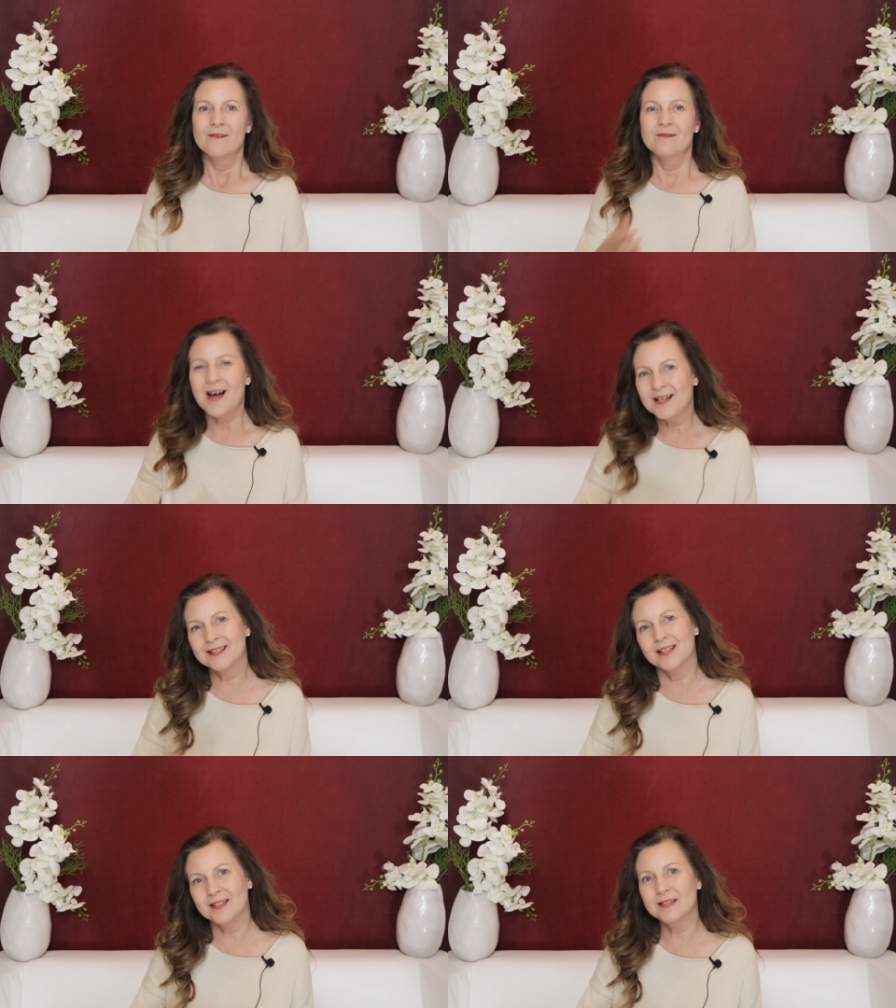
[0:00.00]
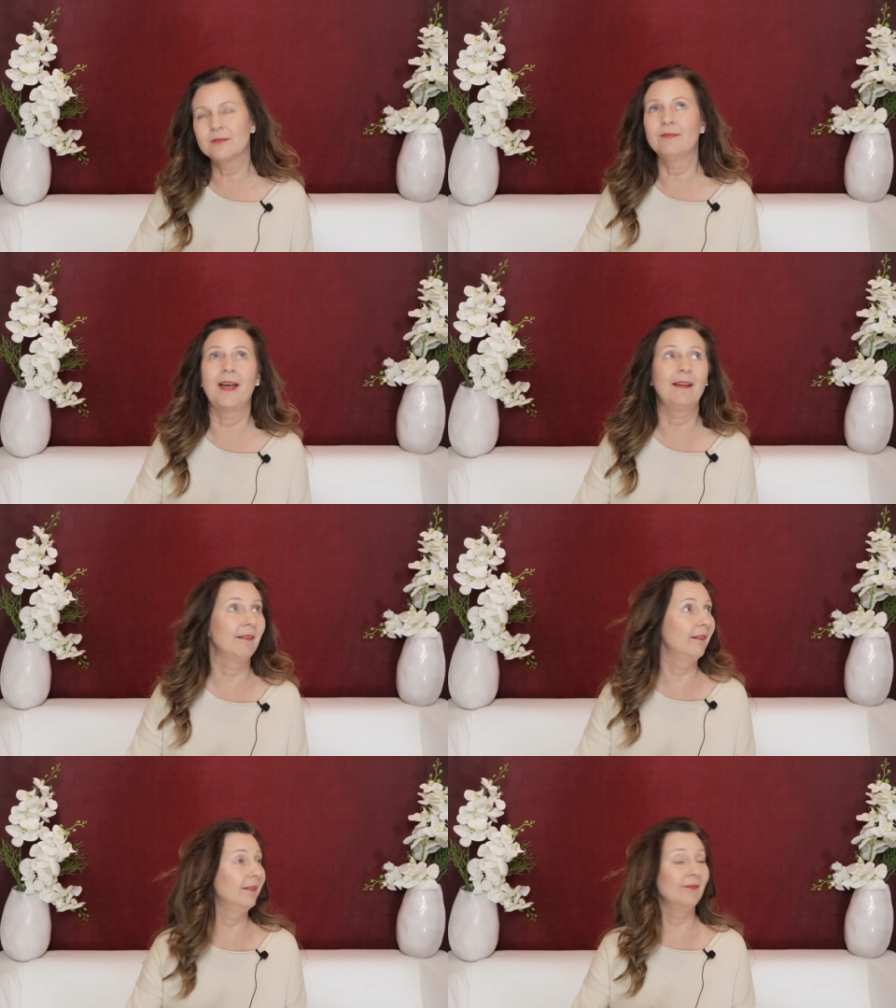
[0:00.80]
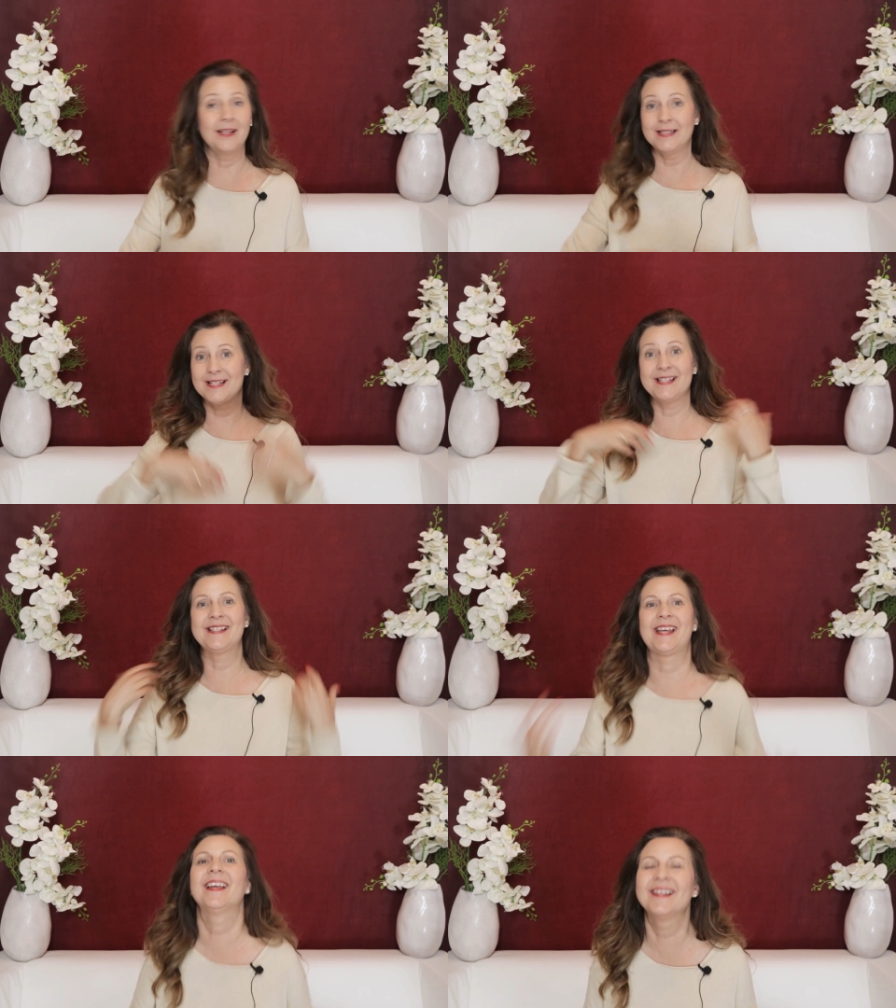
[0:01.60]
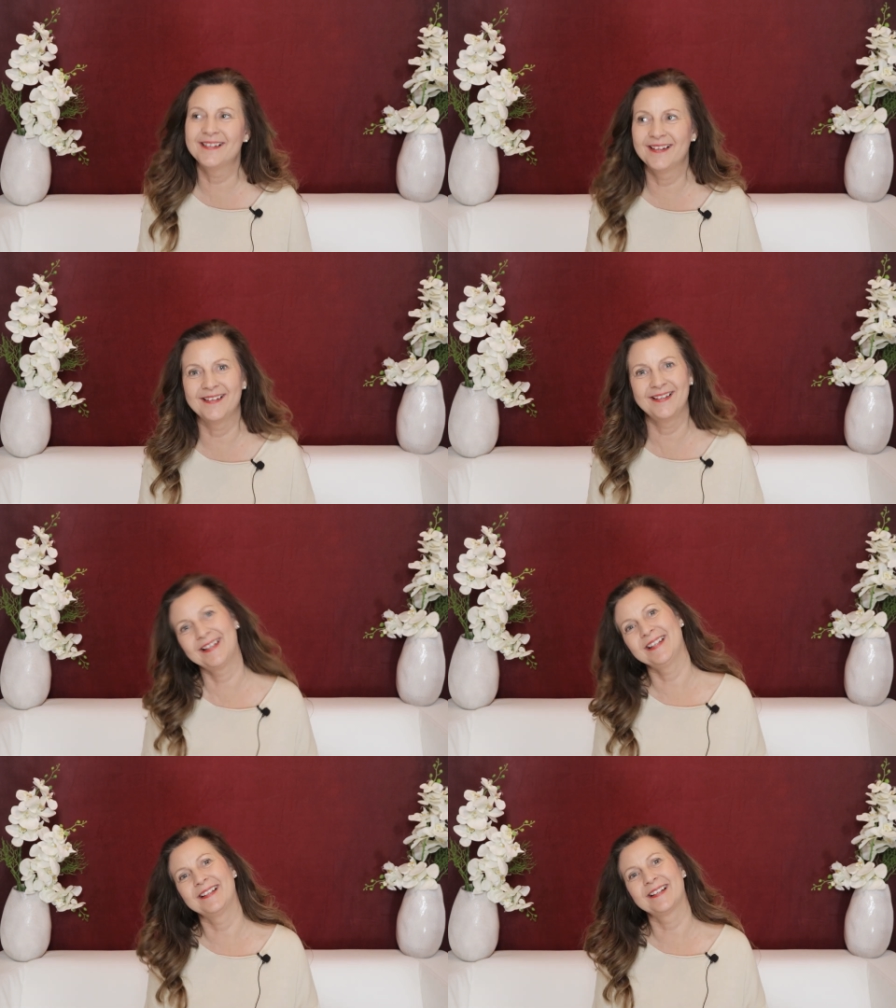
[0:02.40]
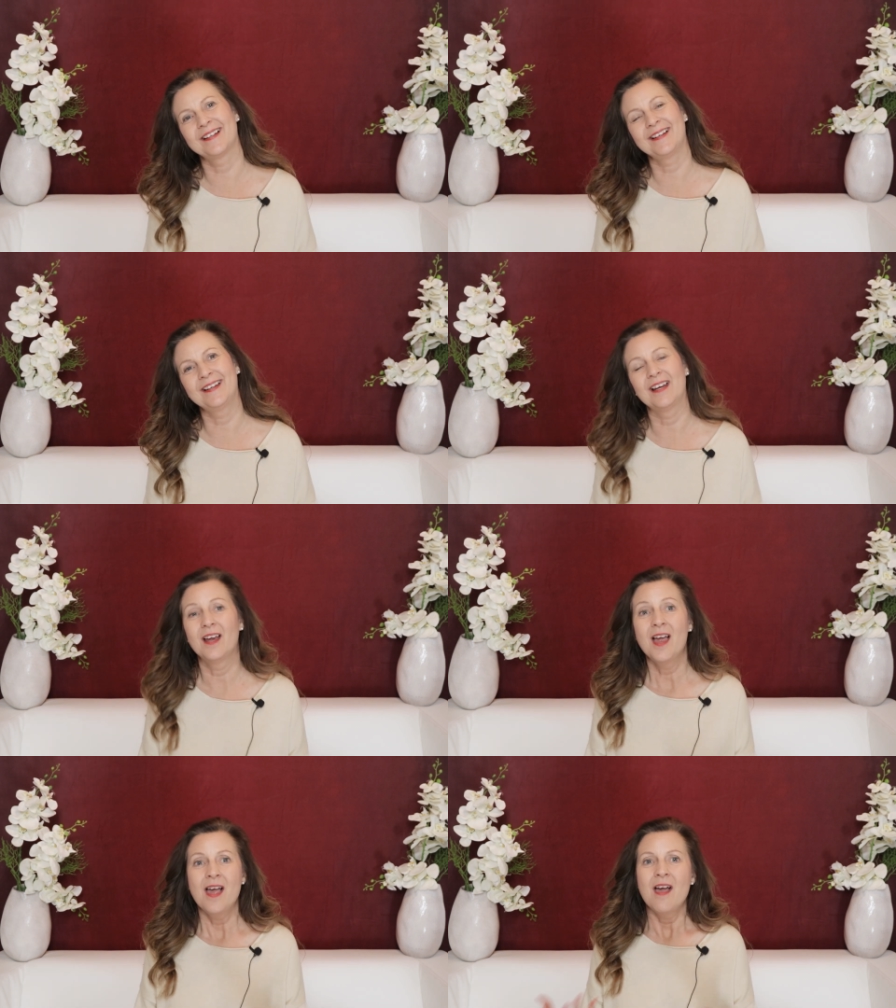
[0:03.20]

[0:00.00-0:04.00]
Was ist, wenn, wenn ich die Technik nicht hinkriege?